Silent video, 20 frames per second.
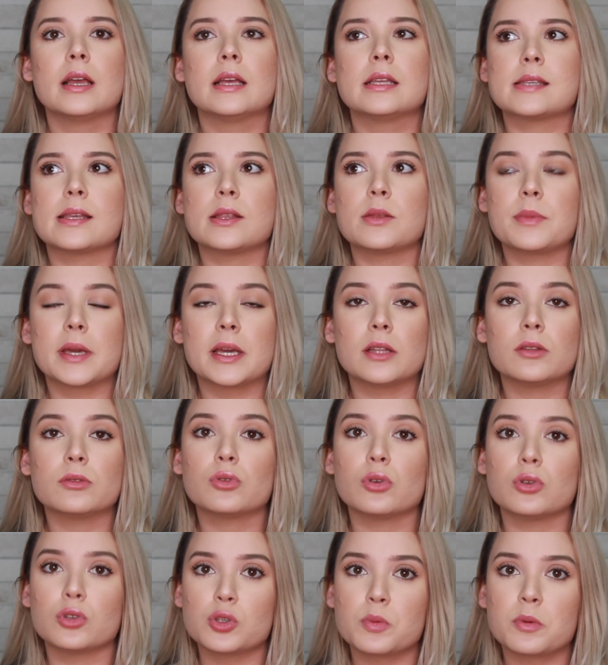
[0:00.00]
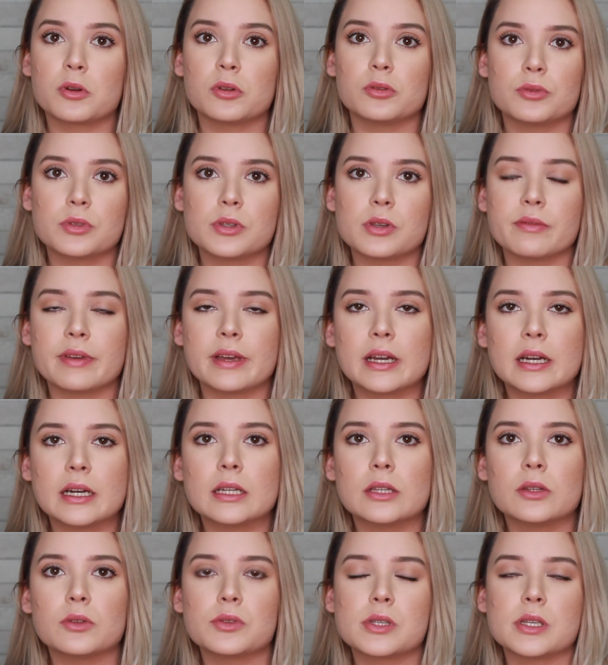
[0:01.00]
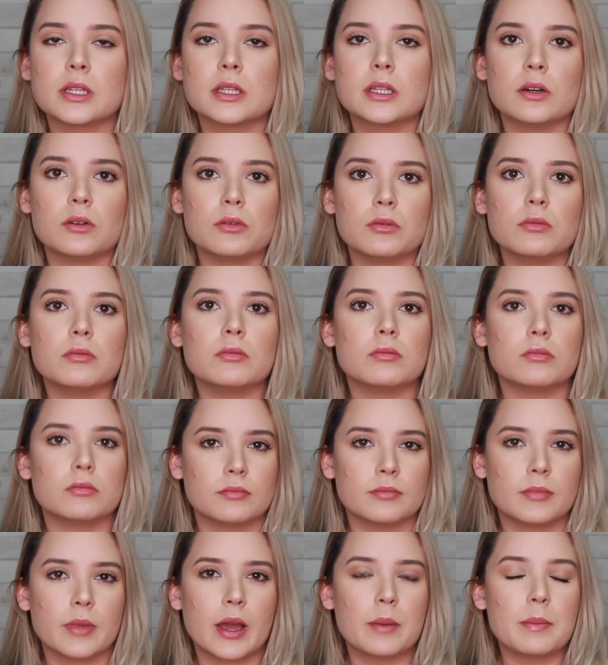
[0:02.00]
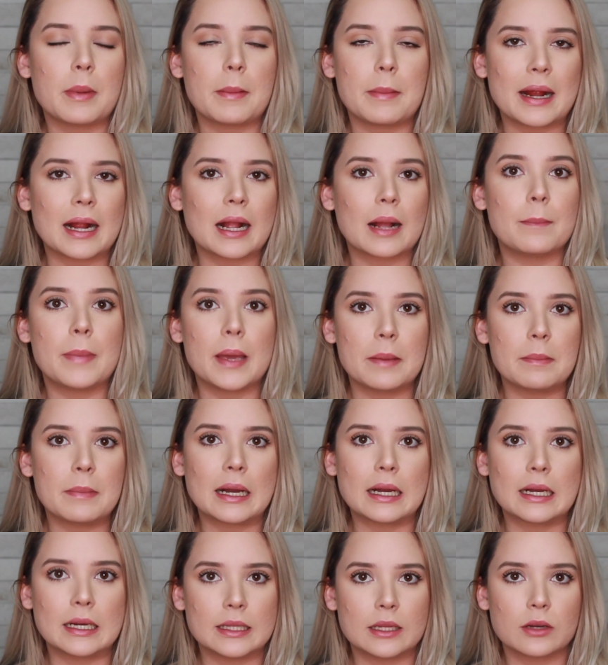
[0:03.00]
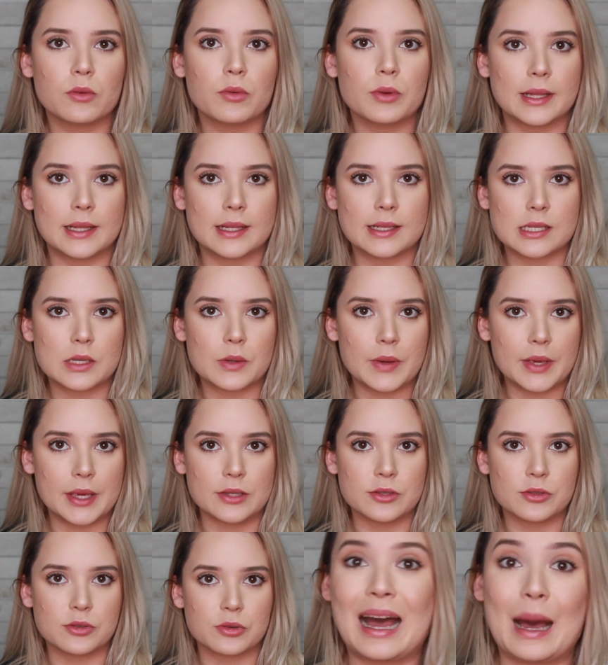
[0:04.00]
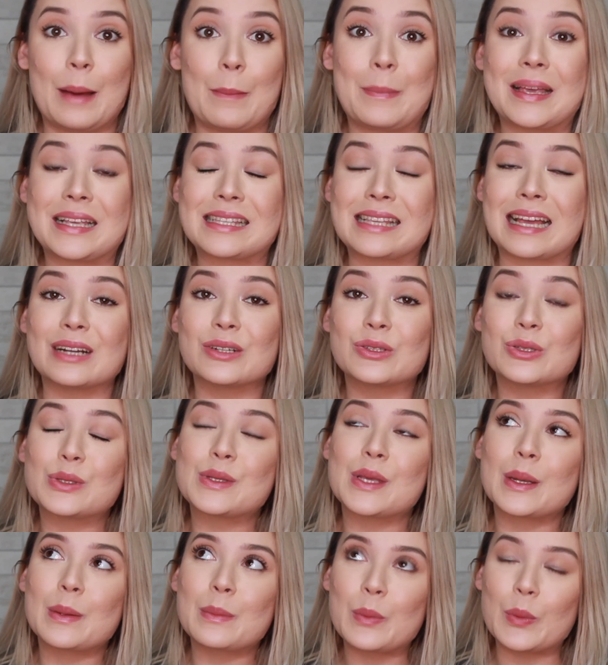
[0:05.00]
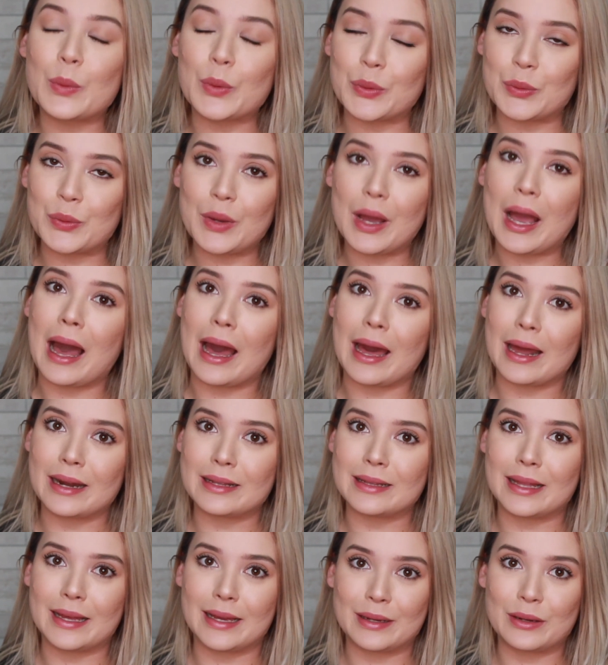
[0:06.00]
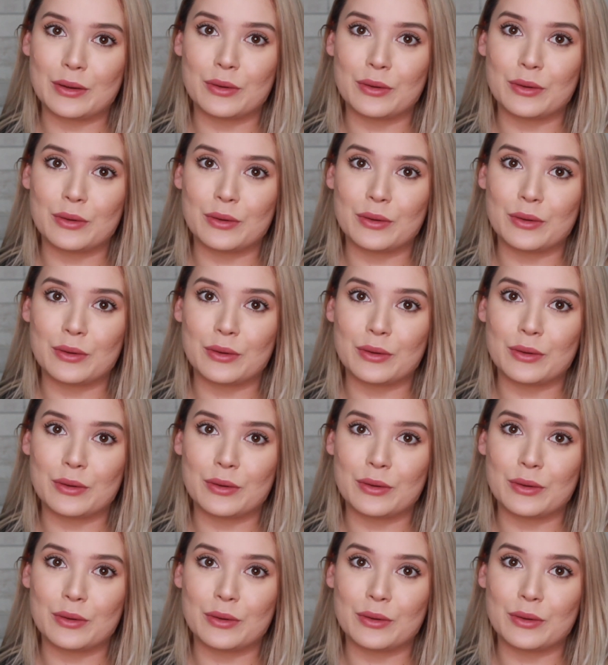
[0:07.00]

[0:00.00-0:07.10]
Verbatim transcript: Se eu não me engano, todos os produtos são veganos, então é uma marca bem bacana com relação a isso. Apesar de ser muito cara, né?